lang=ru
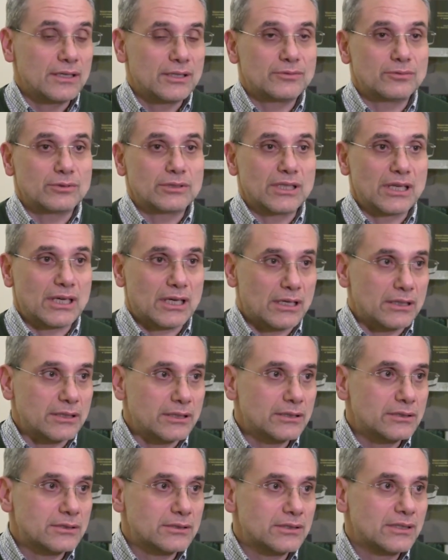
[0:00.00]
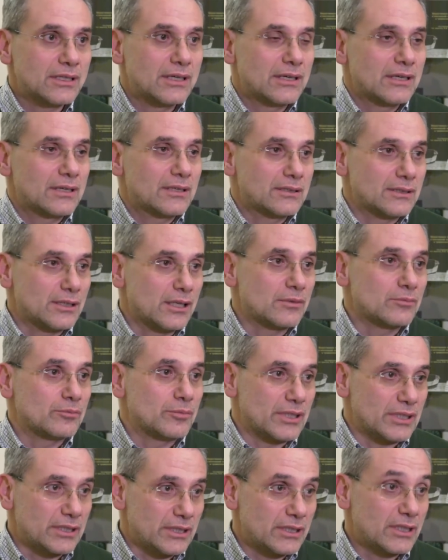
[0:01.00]
И вот, наконец, к нам
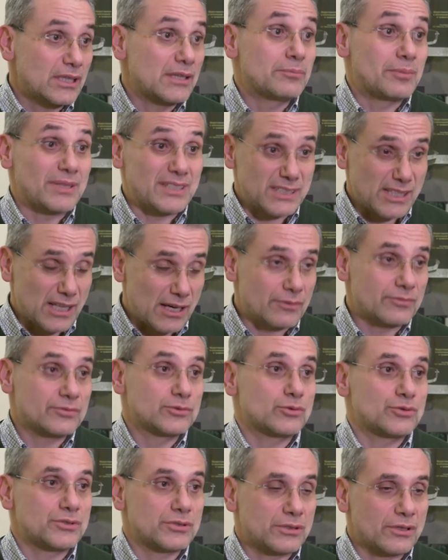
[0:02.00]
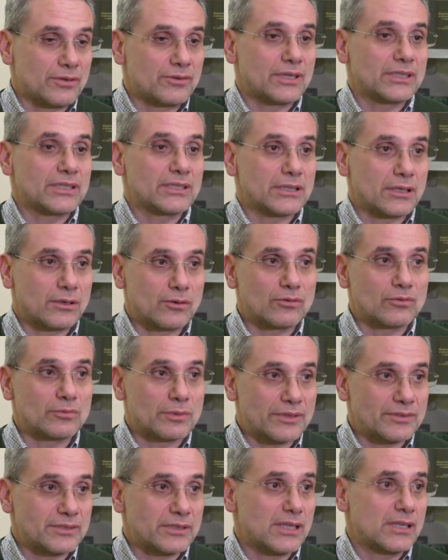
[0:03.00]
приехали, признав существование такого
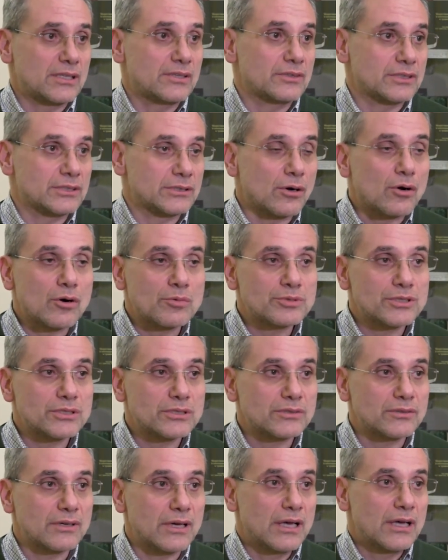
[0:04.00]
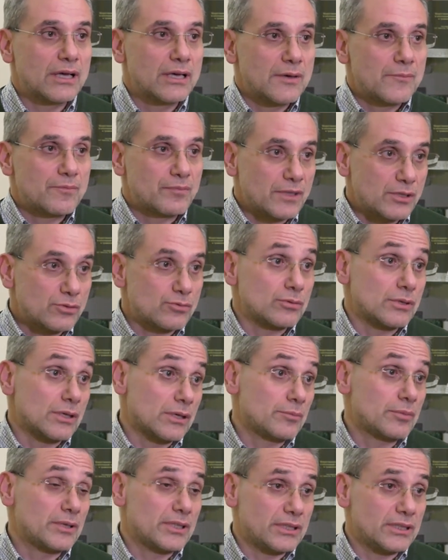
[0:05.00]
профессионального сообщества,
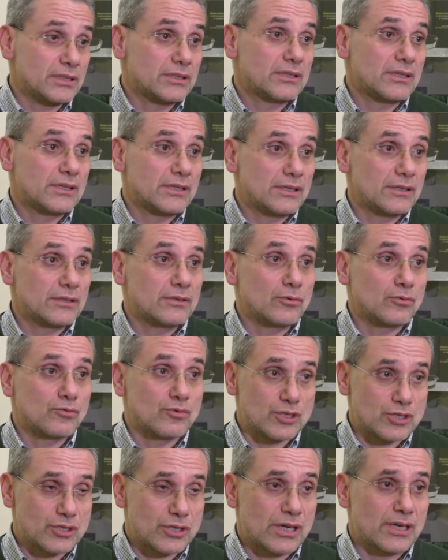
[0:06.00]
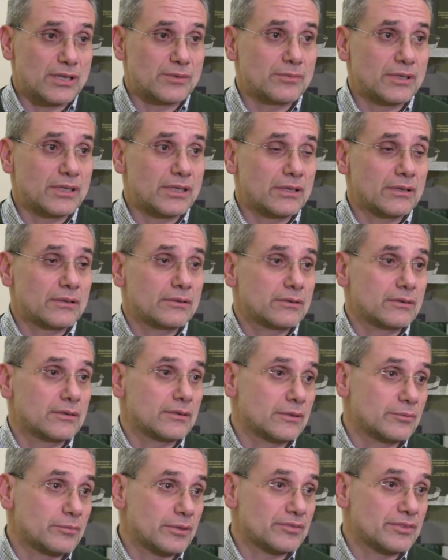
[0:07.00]
сюда приехали уважаемые
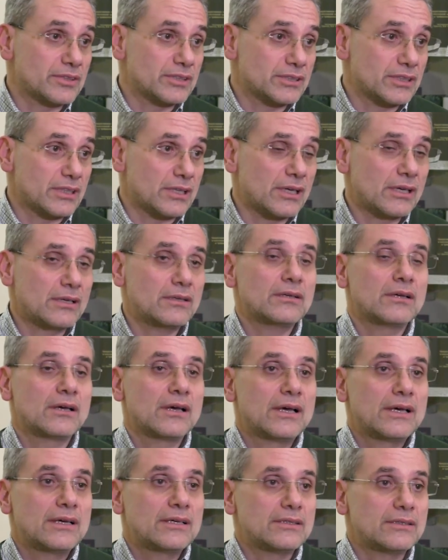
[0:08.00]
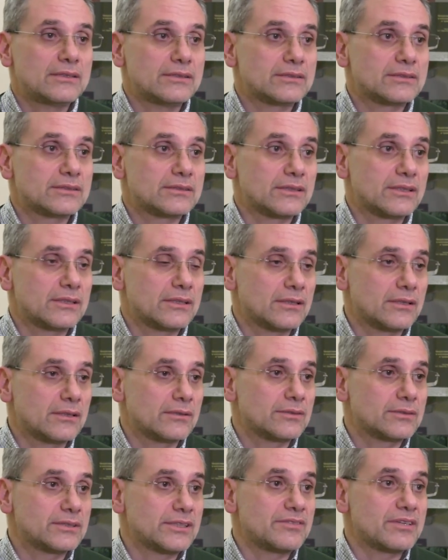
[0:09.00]
профессора из
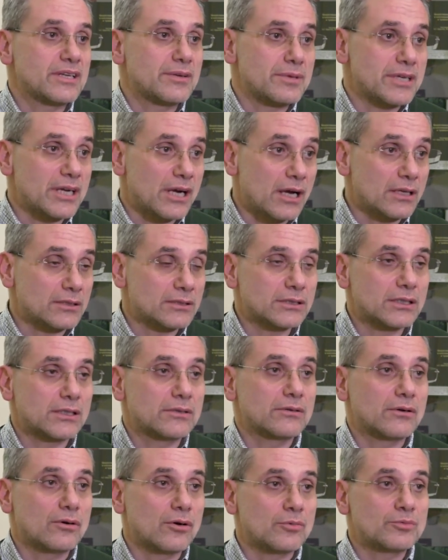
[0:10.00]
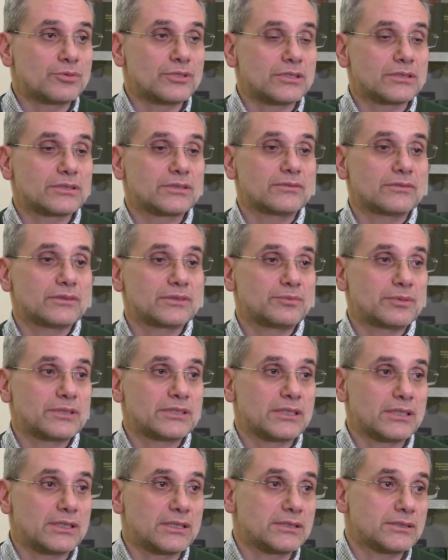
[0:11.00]
э, Североамериканского общества
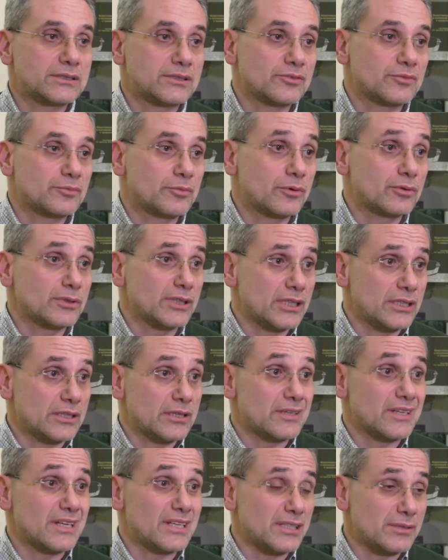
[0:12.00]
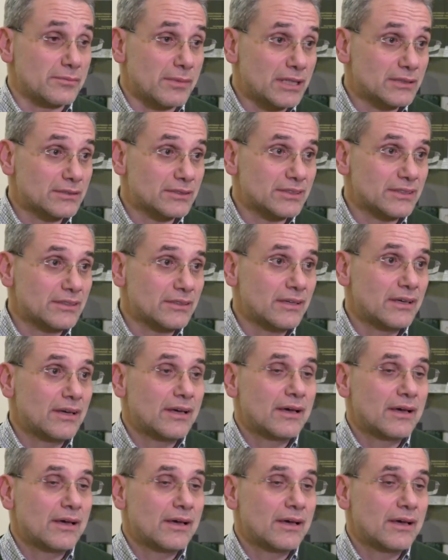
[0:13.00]
специалистов по нейрореанимации.